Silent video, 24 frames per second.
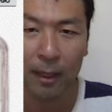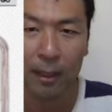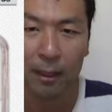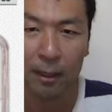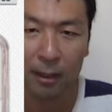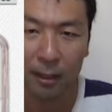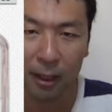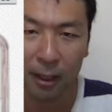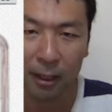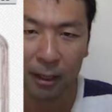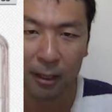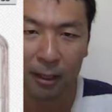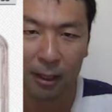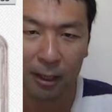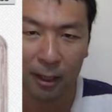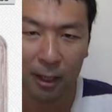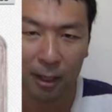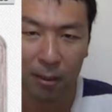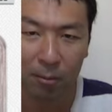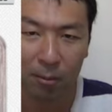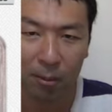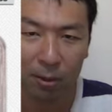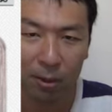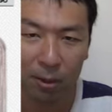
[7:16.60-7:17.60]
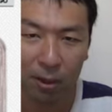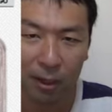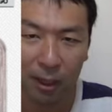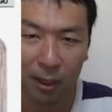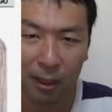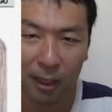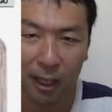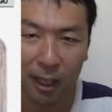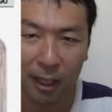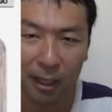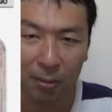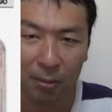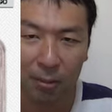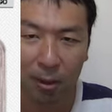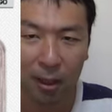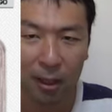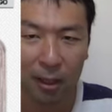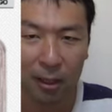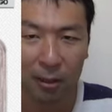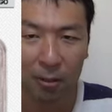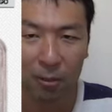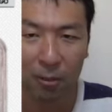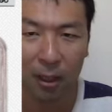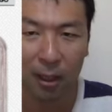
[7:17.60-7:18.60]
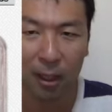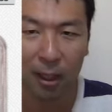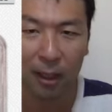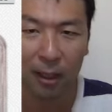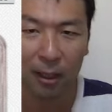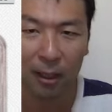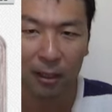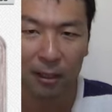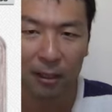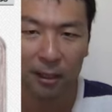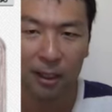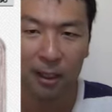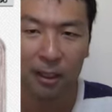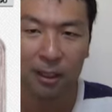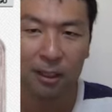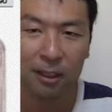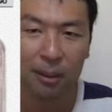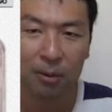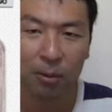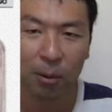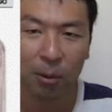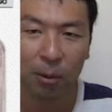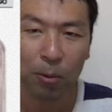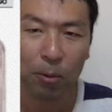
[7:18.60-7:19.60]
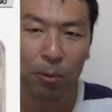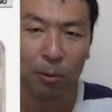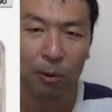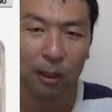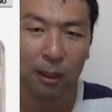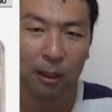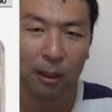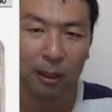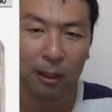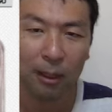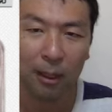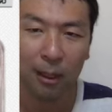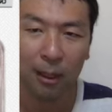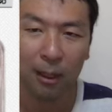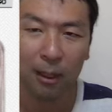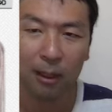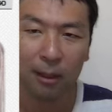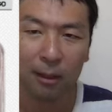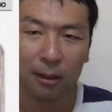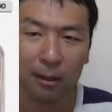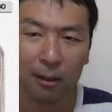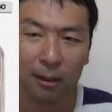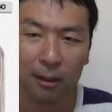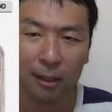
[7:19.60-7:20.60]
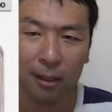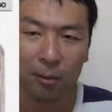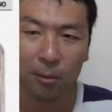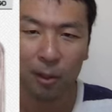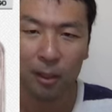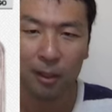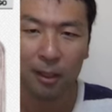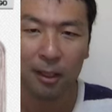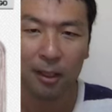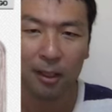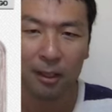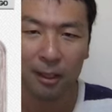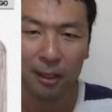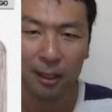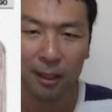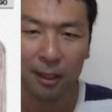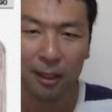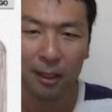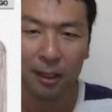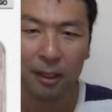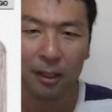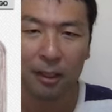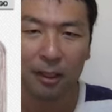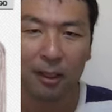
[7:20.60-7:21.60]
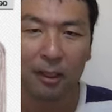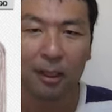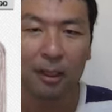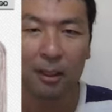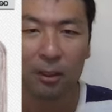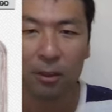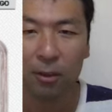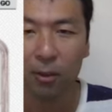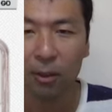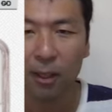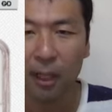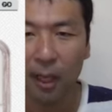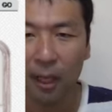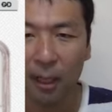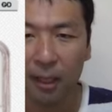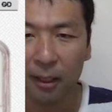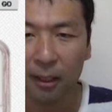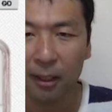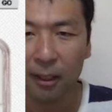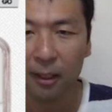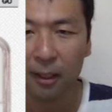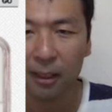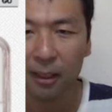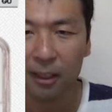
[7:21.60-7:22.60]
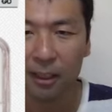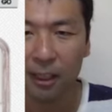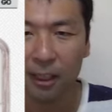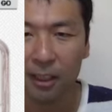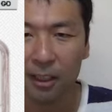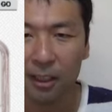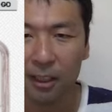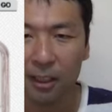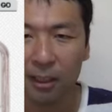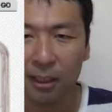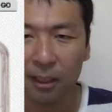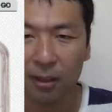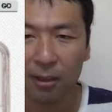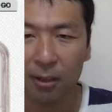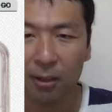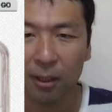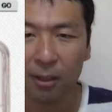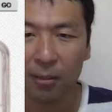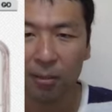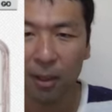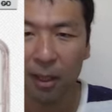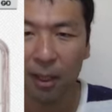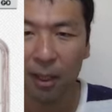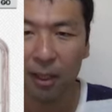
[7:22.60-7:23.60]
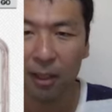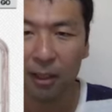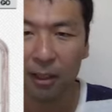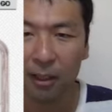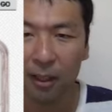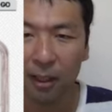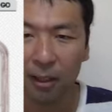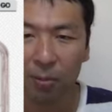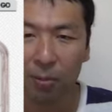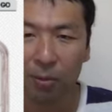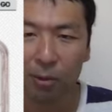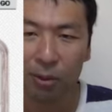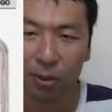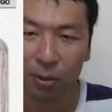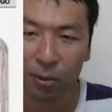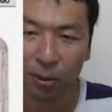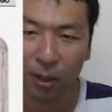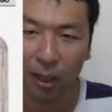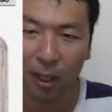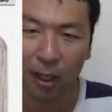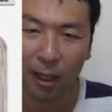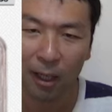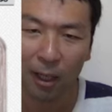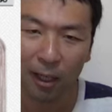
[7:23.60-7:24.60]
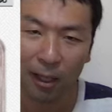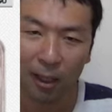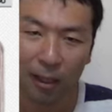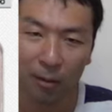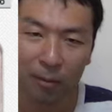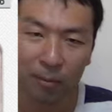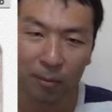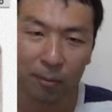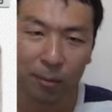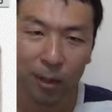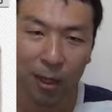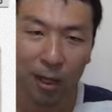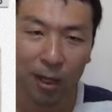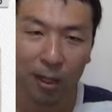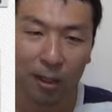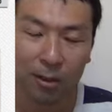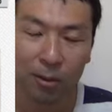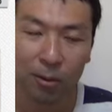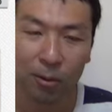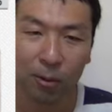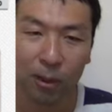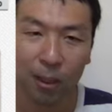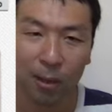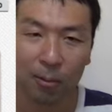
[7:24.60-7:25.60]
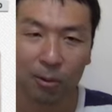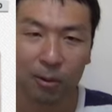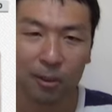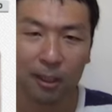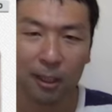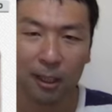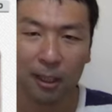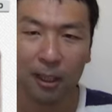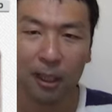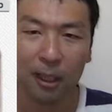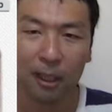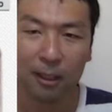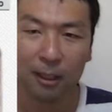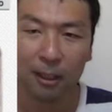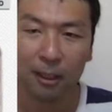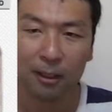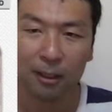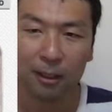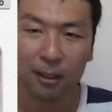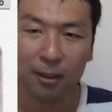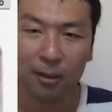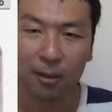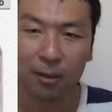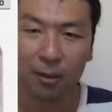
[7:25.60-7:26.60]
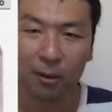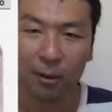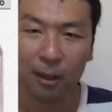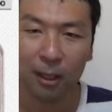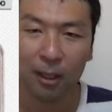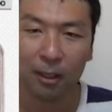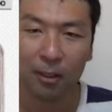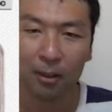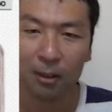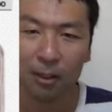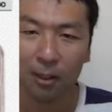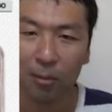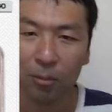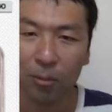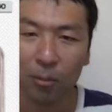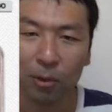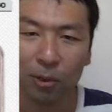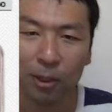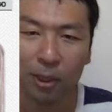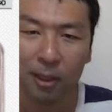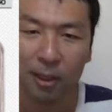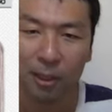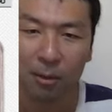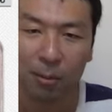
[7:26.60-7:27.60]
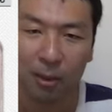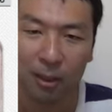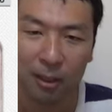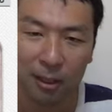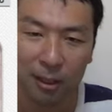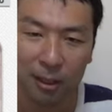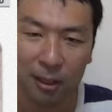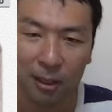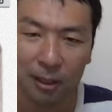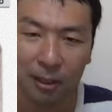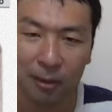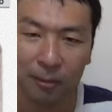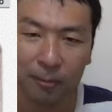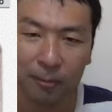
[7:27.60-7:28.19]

う詐欺で現物がない場合は写真は送られてきませんしそれで新たな写真が来れば現物はまあるのかもしれないなっていうのを確認もできます